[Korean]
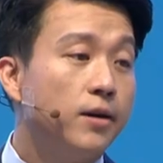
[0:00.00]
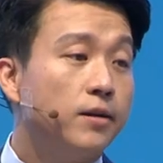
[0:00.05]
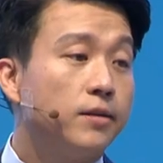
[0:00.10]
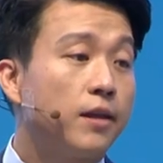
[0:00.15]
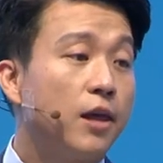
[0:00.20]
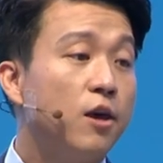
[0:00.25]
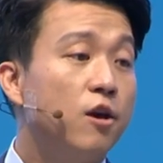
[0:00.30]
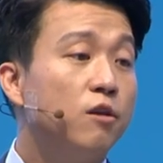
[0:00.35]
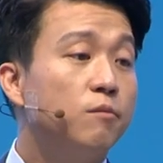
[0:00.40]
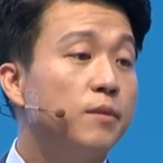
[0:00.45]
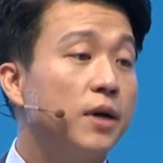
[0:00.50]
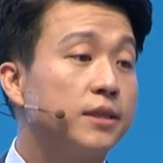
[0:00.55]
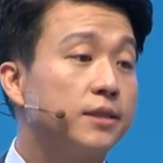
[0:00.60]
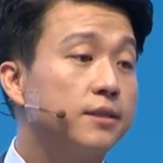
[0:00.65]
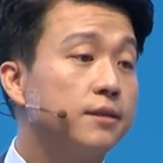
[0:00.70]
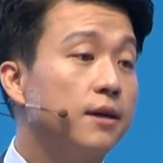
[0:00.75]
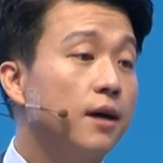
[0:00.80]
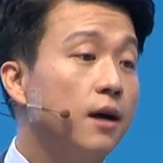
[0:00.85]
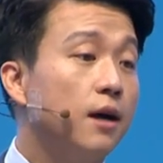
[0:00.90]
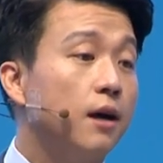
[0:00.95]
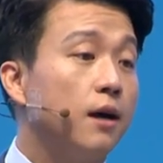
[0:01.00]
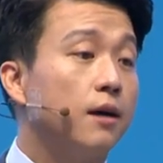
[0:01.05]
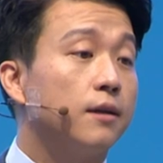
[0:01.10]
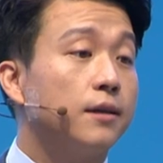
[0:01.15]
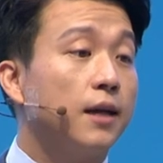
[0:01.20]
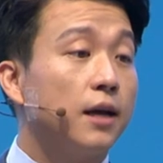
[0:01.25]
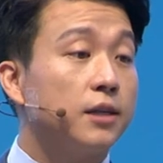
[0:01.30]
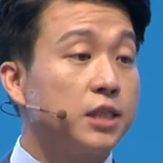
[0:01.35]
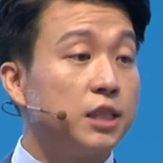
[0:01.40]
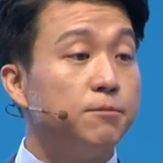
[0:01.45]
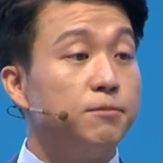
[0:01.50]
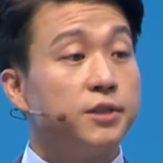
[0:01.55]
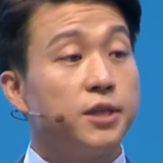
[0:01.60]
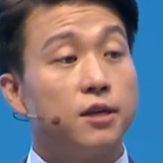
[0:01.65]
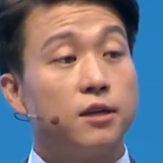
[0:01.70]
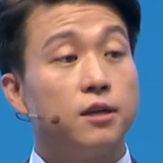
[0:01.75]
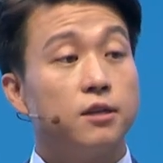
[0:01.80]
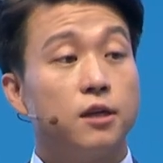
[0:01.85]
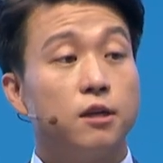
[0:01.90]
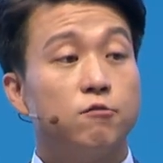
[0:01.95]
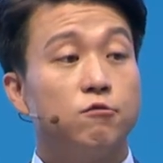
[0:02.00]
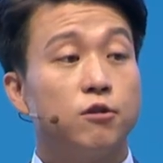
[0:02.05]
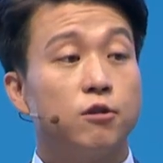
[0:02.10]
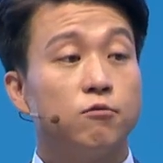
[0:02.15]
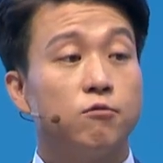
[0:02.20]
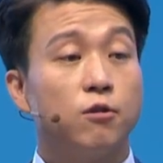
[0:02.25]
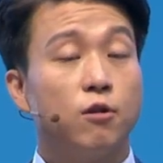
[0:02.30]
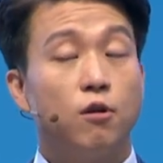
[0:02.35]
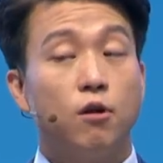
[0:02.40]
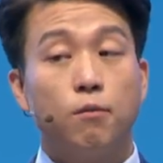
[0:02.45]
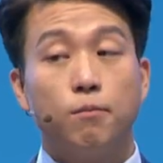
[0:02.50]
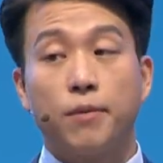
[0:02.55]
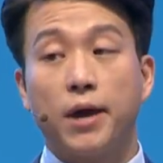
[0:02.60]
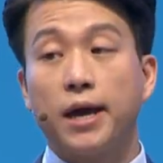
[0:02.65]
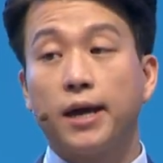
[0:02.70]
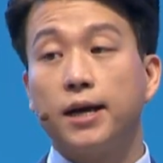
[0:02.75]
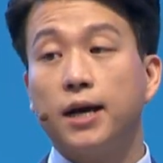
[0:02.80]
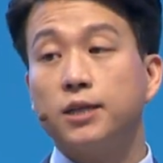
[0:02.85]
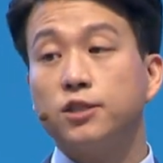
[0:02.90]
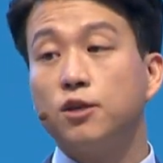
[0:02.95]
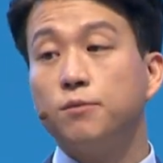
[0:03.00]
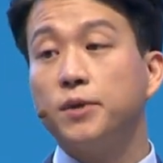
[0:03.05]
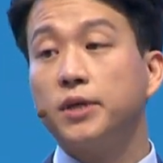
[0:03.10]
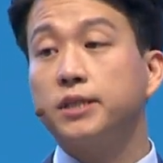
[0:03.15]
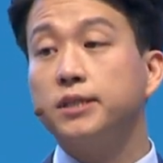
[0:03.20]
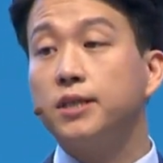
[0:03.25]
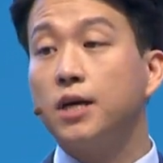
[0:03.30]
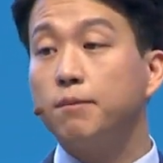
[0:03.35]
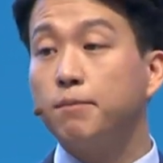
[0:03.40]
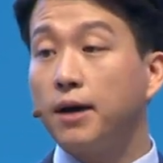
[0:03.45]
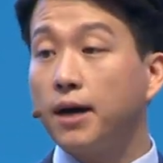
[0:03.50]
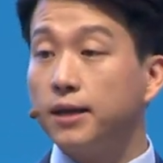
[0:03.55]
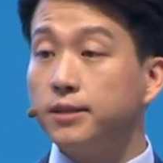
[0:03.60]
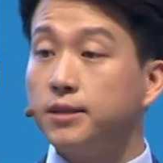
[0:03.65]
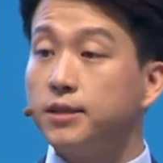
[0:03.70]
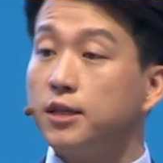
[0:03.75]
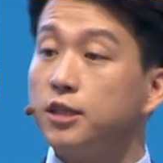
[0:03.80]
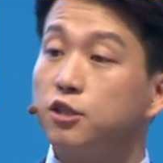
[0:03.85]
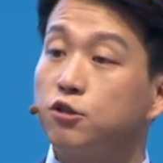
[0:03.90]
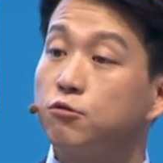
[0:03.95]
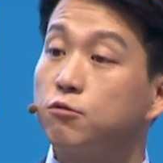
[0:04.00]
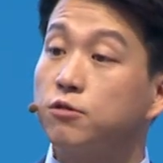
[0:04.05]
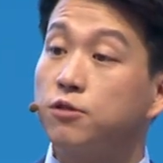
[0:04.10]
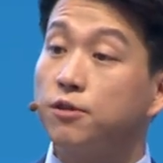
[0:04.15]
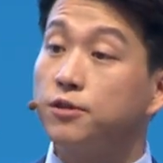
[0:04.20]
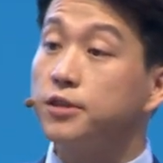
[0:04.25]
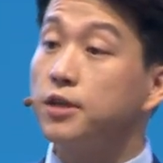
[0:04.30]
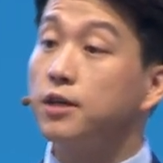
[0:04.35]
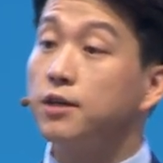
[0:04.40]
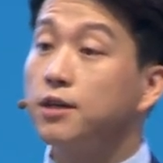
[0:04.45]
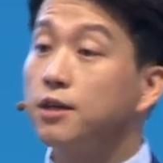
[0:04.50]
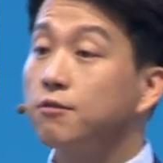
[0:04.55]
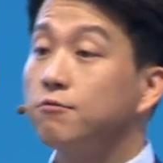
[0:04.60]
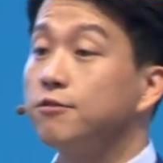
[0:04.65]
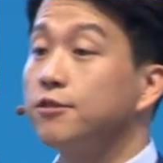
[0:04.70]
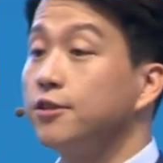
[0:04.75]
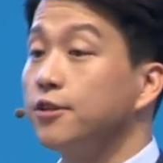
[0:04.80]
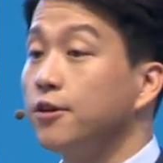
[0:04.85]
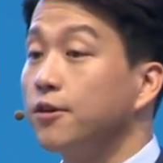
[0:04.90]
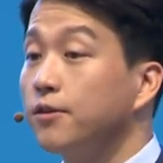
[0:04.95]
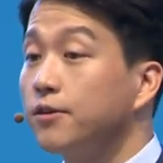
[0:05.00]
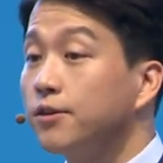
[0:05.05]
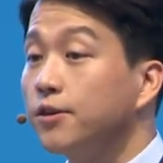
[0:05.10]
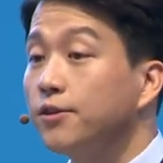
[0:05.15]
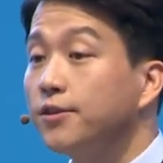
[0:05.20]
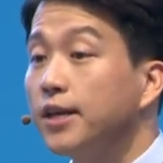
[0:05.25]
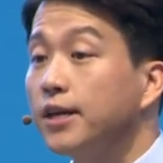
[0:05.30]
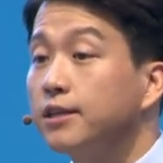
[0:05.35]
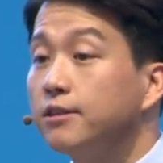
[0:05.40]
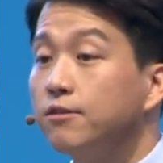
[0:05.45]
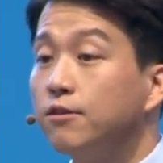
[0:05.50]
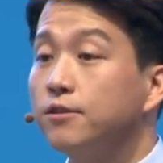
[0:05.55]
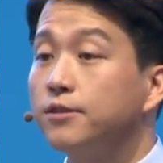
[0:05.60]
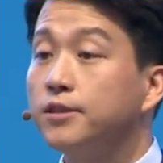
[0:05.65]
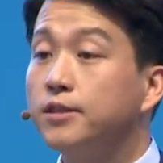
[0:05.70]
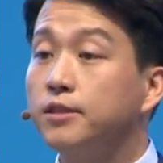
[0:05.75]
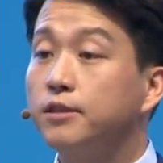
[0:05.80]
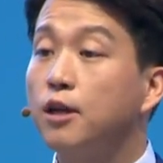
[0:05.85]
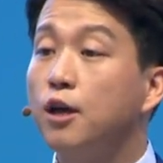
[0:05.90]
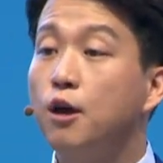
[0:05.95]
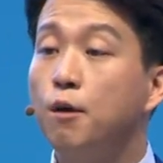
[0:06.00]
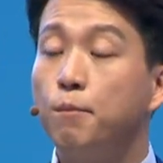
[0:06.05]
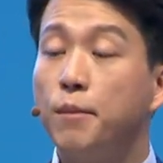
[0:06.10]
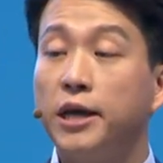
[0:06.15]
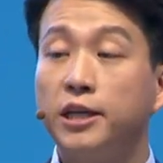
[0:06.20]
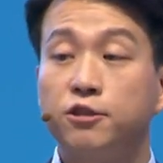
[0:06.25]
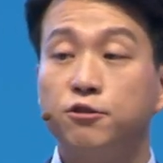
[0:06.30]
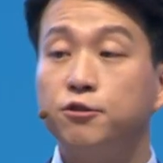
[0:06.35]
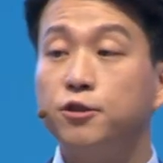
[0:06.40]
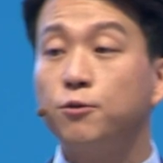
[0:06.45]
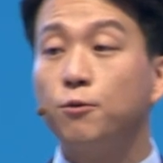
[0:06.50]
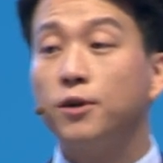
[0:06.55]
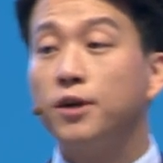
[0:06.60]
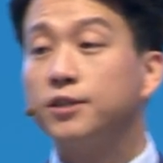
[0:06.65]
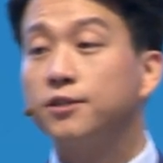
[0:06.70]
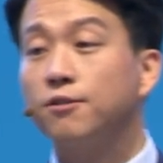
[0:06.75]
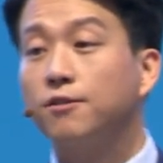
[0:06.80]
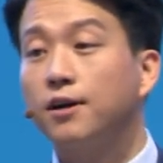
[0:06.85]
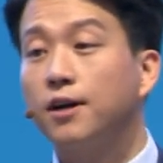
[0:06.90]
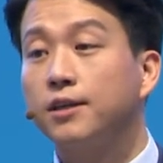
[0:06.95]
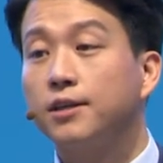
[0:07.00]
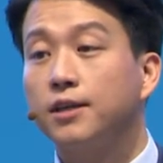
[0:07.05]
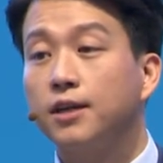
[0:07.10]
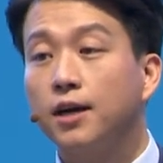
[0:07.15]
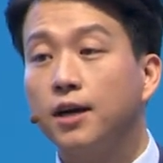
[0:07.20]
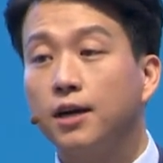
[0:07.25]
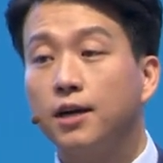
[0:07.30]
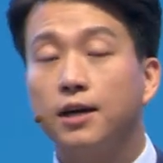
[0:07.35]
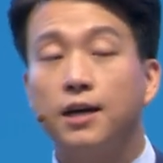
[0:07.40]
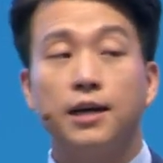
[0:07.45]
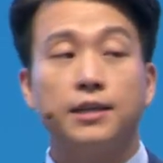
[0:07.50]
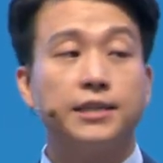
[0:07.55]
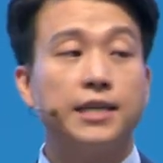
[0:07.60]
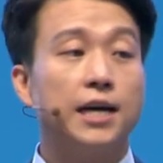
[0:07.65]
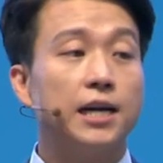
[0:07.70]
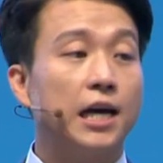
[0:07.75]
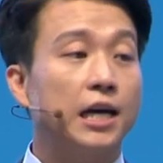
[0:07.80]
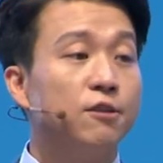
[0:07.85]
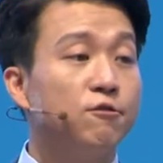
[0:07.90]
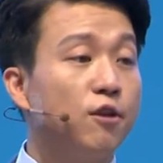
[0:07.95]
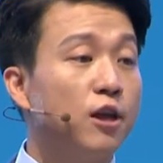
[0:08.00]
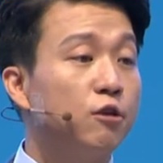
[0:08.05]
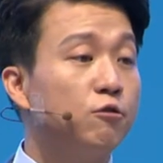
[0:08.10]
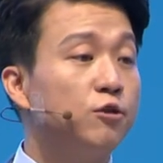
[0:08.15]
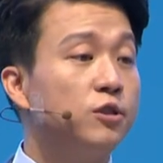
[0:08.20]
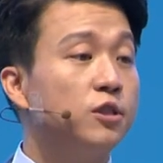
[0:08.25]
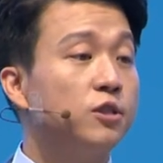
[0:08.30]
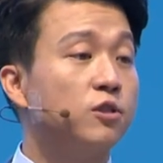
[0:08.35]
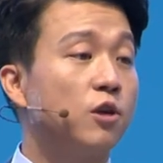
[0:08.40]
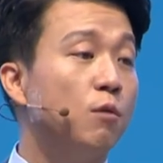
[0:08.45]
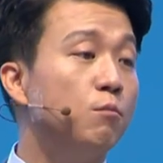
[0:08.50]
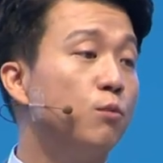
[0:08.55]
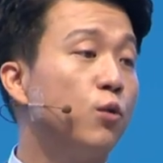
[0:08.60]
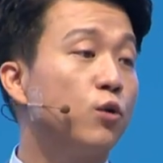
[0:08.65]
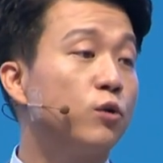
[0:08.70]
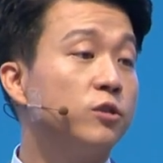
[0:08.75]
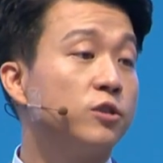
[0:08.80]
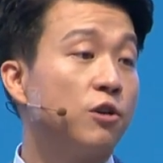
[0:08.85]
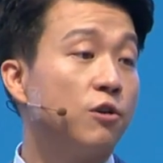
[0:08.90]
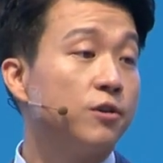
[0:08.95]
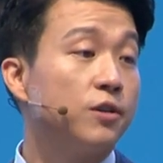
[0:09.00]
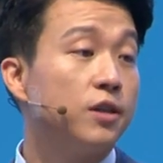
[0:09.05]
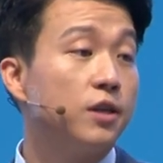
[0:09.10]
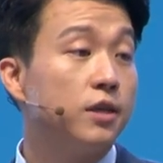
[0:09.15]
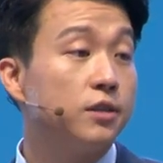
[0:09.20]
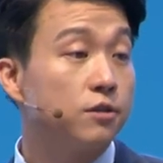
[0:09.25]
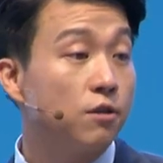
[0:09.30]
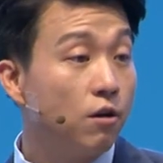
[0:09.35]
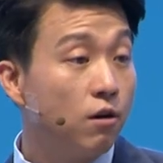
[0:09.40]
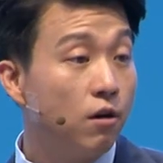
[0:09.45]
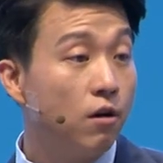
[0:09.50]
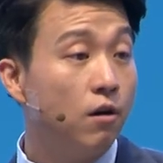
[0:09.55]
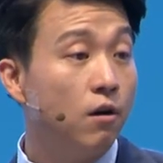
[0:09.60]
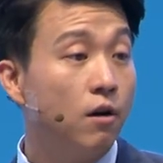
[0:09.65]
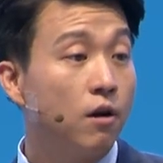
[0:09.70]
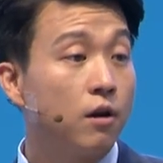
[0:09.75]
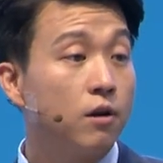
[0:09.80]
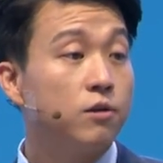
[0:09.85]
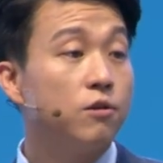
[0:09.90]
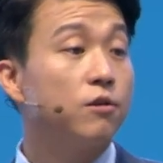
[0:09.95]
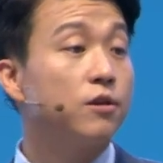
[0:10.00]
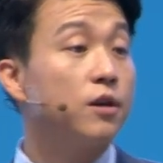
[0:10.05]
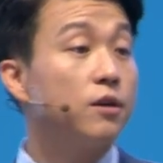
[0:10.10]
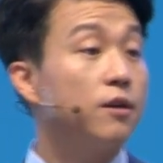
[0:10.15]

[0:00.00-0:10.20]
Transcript: 대형마트가 다 침체가 되고 있고요. 백화점이 그나마 한 자릿수로 성장을 하고 있어요. 그런데 그거는 매출이 올라서가 아니라 잘 안 되고 있는 점포를 정리해서 그렇게